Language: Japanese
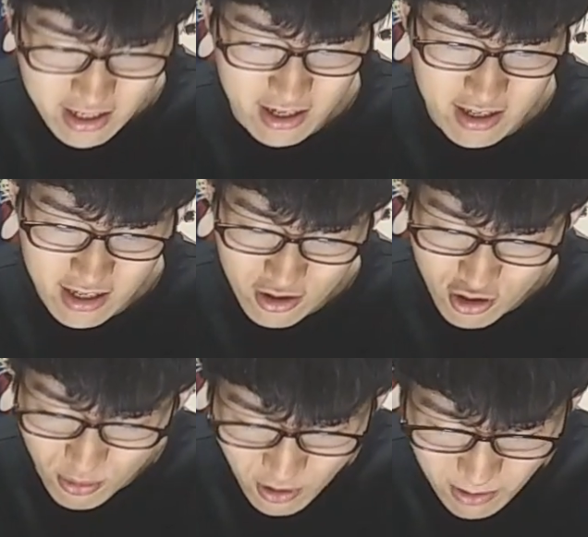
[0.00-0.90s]
作品、
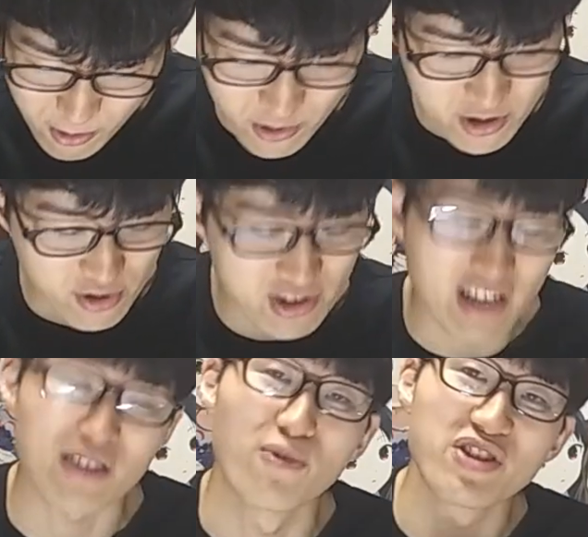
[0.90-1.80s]
ちょ、僕はもう存じ
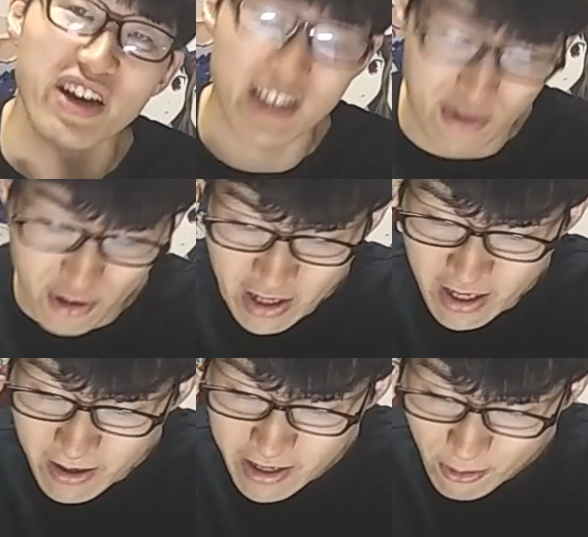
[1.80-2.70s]
なくて申し訳ないんですけど、
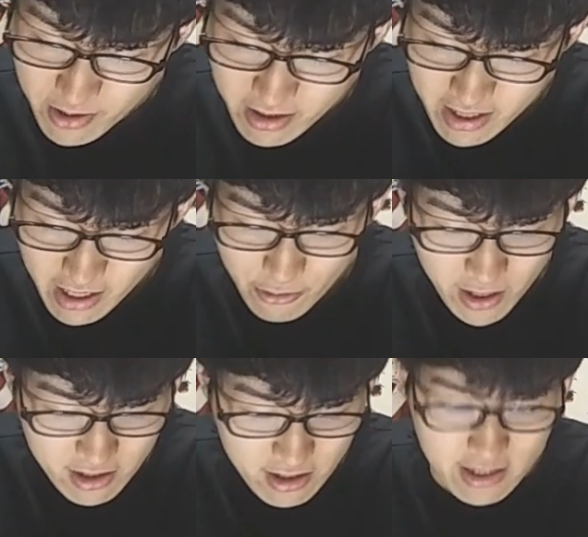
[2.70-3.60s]
えー、こちらの世界を
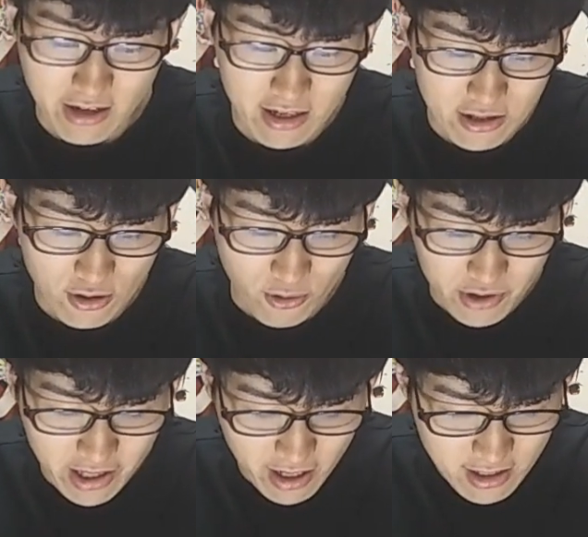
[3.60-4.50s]
受け継いだ作品ということ
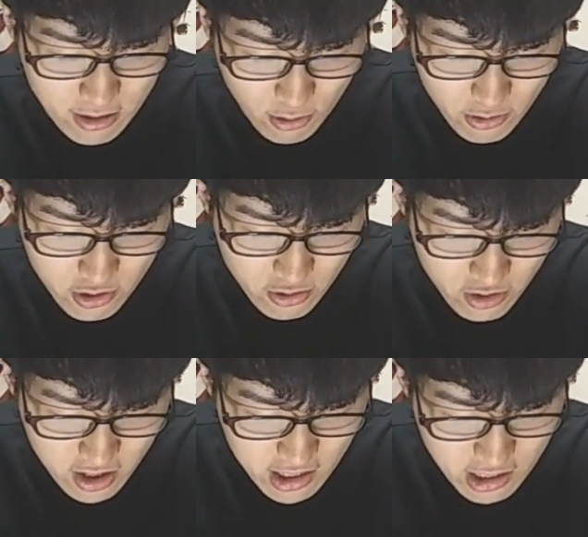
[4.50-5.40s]
で、男装の獣人